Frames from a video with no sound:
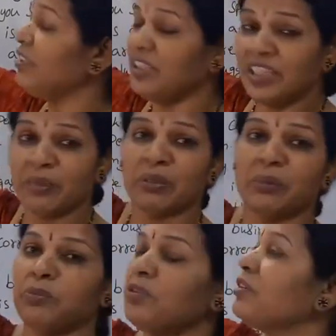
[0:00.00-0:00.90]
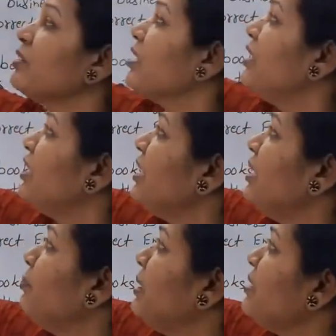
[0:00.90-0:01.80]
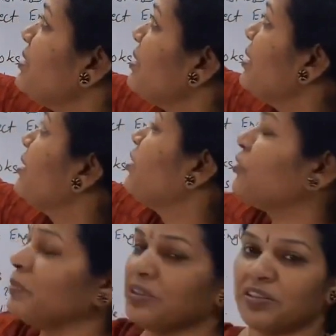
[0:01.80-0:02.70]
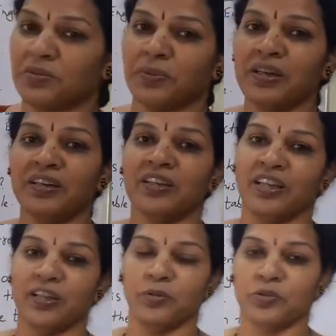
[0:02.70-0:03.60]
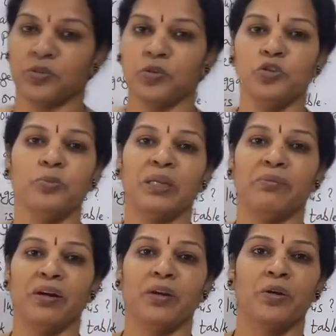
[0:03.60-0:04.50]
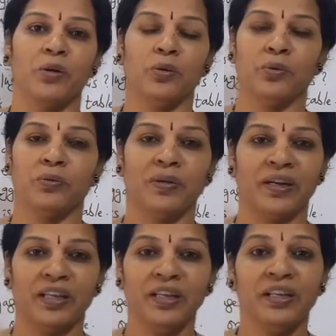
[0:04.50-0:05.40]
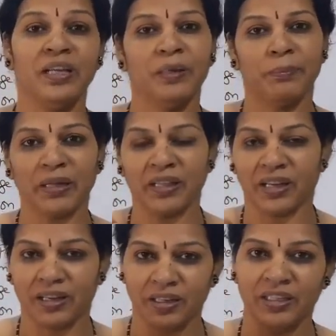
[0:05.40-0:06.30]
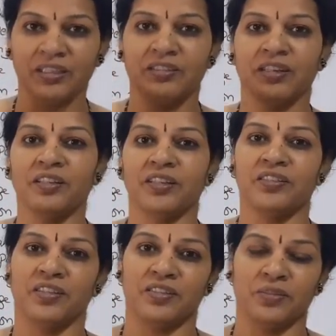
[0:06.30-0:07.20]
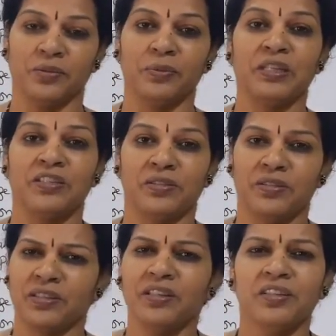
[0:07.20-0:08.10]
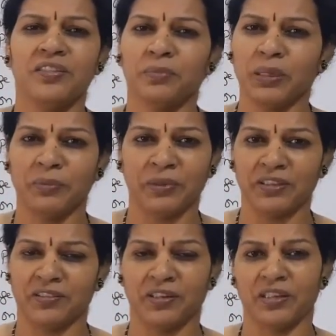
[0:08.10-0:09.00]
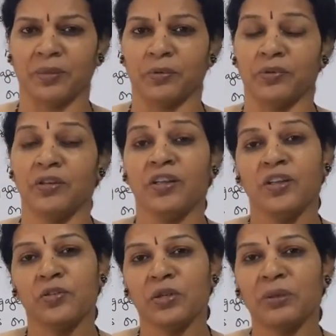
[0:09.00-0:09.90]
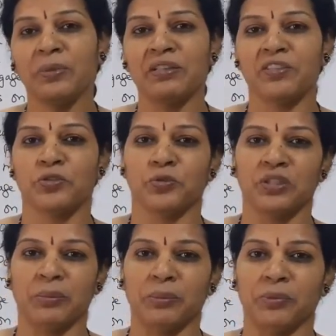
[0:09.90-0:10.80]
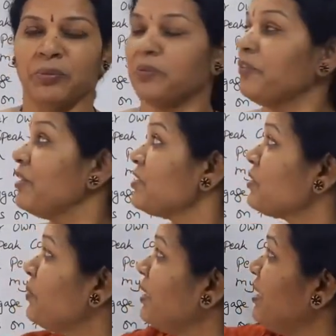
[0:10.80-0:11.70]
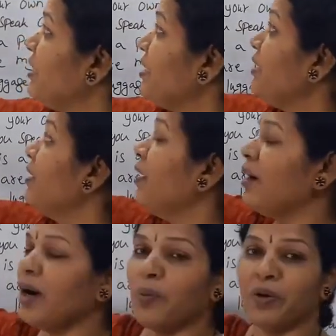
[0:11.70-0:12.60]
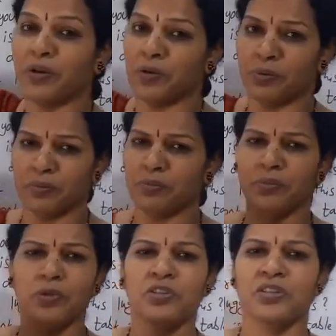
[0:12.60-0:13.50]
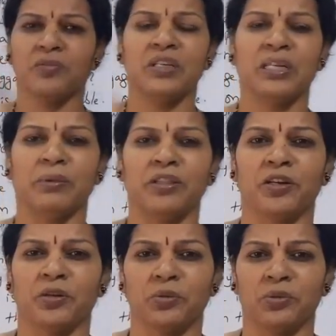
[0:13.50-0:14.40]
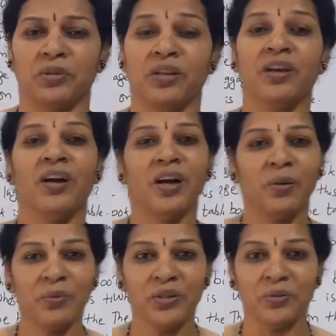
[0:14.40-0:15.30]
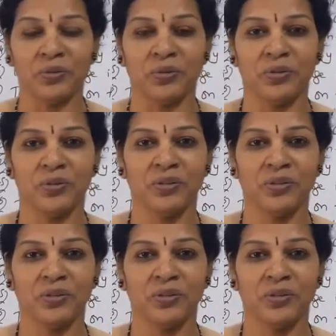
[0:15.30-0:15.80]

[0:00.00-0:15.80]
ఈ దీన్నే మనము థర్టీ బేసిక్ ఇంగ్లీష్ ఫ్రేసెస్ ఫర్ డైలీ యూస్ రోజు మనం వాడుకలో వాడే పద ఈ సెంటెన్సెస్ ఫ్రేసెస్ సెంటెన్స్ మనం ఫ్రేసెస్ అంటాము సో ఈ ఫ్రేసెస్ చూద్దాం ఇప్పుడు ఫస్ట్ వన్ ఏంటి హవ్ ఆర్ యూ మోస్ట్ ఆఫ్ ద టైం అందరూ అడుగుతుంటారు హవ్ యూ